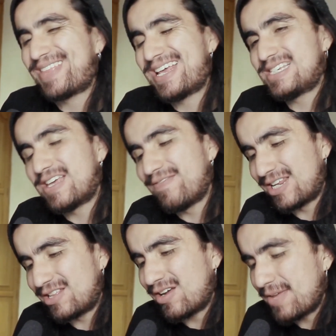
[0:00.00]
Esta
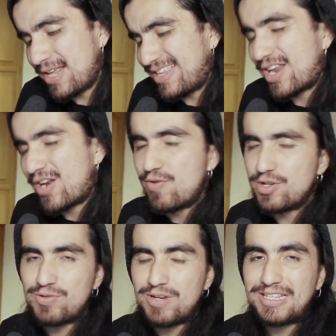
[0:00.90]
definitivamente no
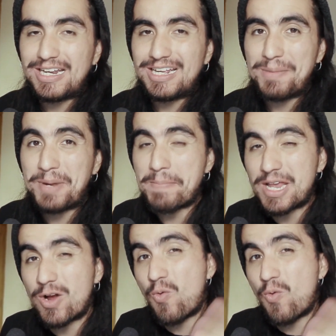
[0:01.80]
es una tarjeta para mí.